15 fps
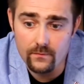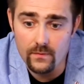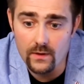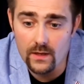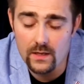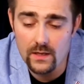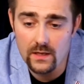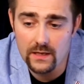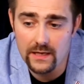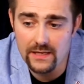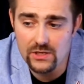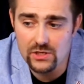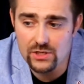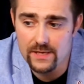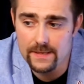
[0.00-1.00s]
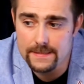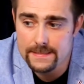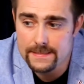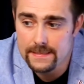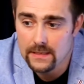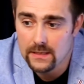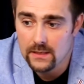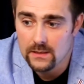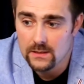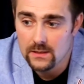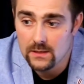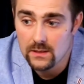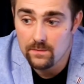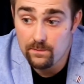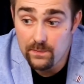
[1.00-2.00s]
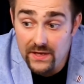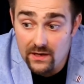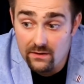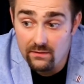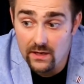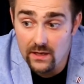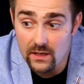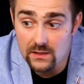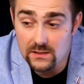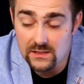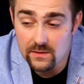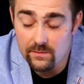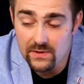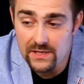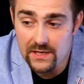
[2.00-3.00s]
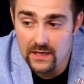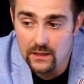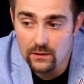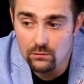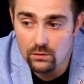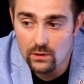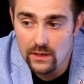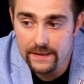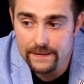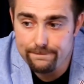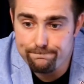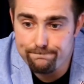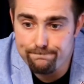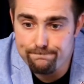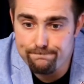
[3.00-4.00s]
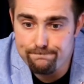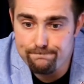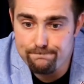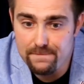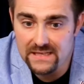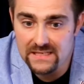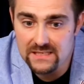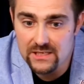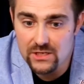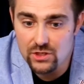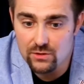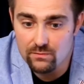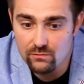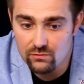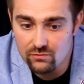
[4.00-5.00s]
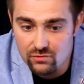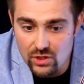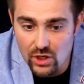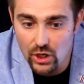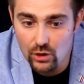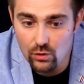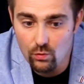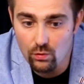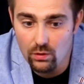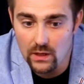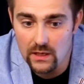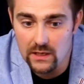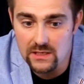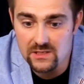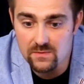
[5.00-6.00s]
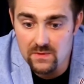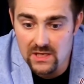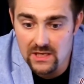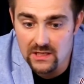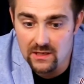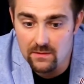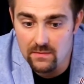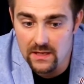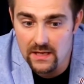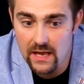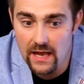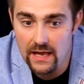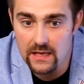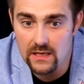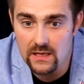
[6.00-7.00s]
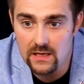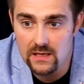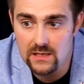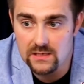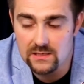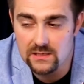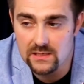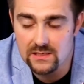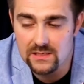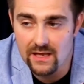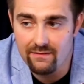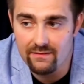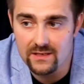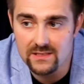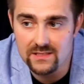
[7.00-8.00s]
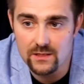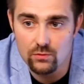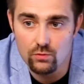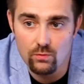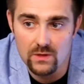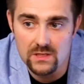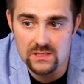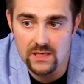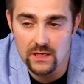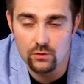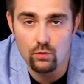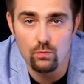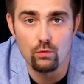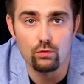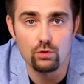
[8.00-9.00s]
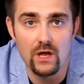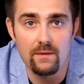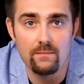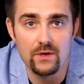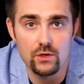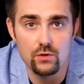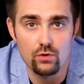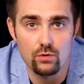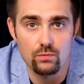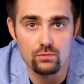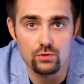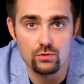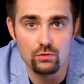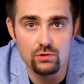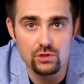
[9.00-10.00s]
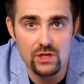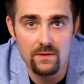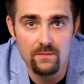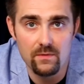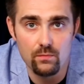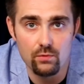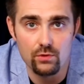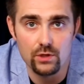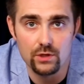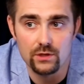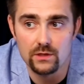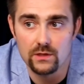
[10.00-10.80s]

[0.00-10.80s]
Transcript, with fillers: И, конечно, первое событие, которое по-настоящему встряхнуло, изменило меня и заставило задуматься о том, куда мы идем, что с нами будет.